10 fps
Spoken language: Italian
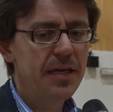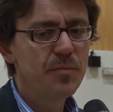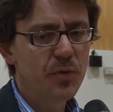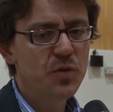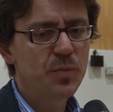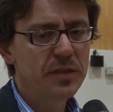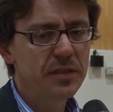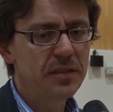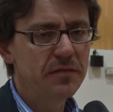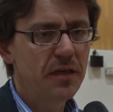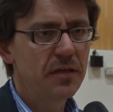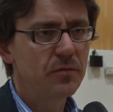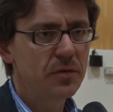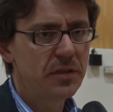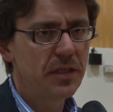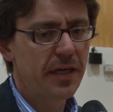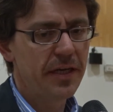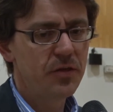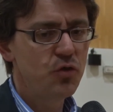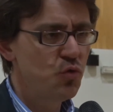in prospettiva, vuol
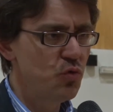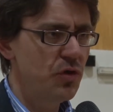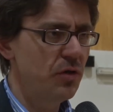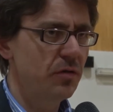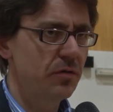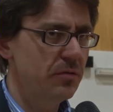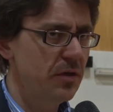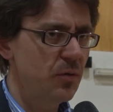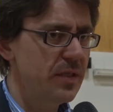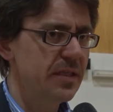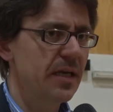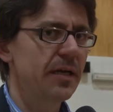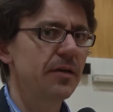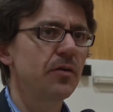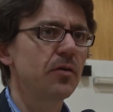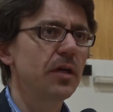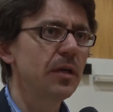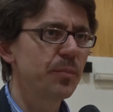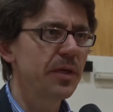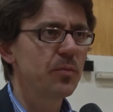dire giugno di quest'anno,
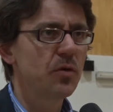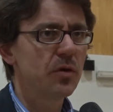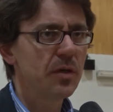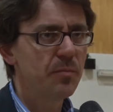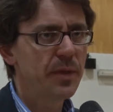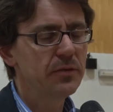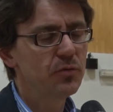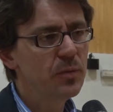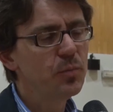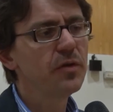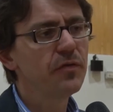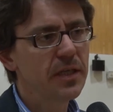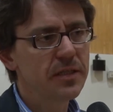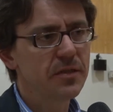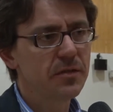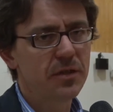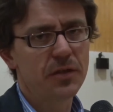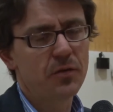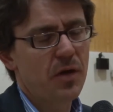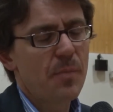il primo impianto di
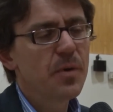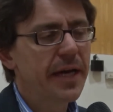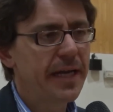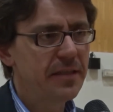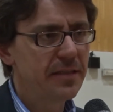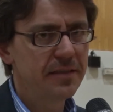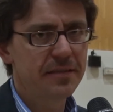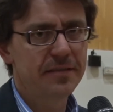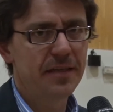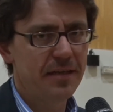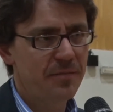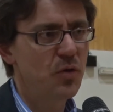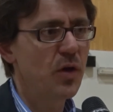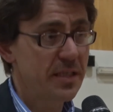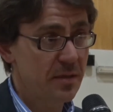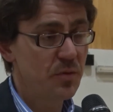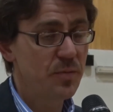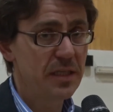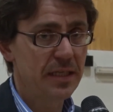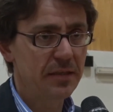purificazione o upgrading da biogas a
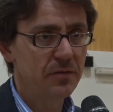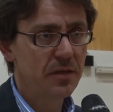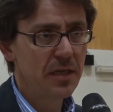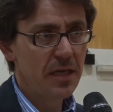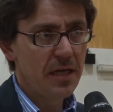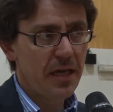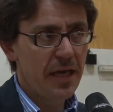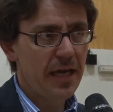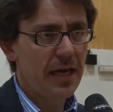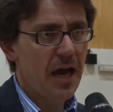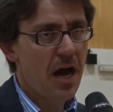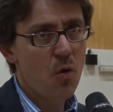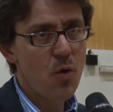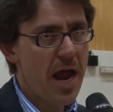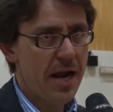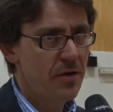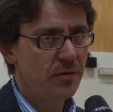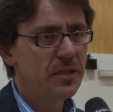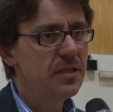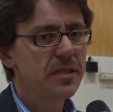biometano e a un
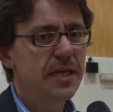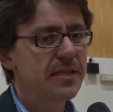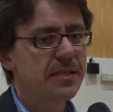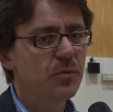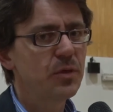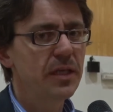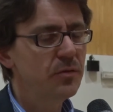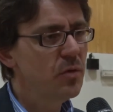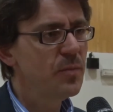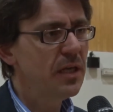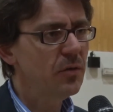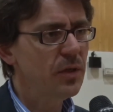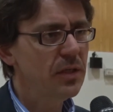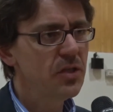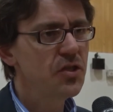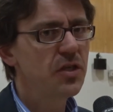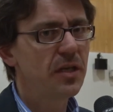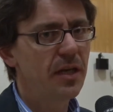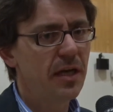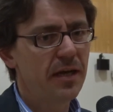anno di distanza, quindi nel
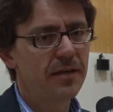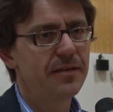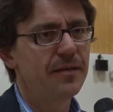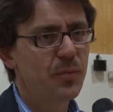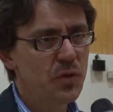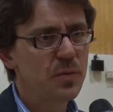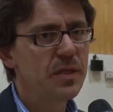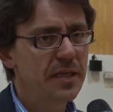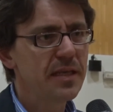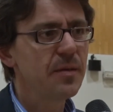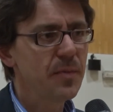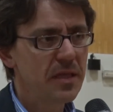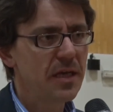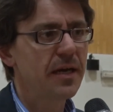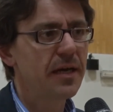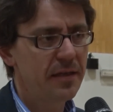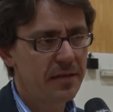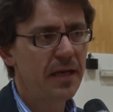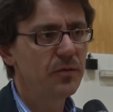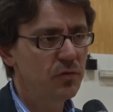2015, la eh, possibilità di alimentare
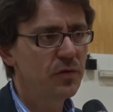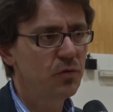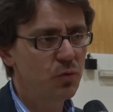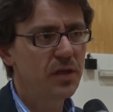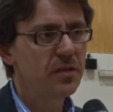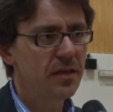delle autovetture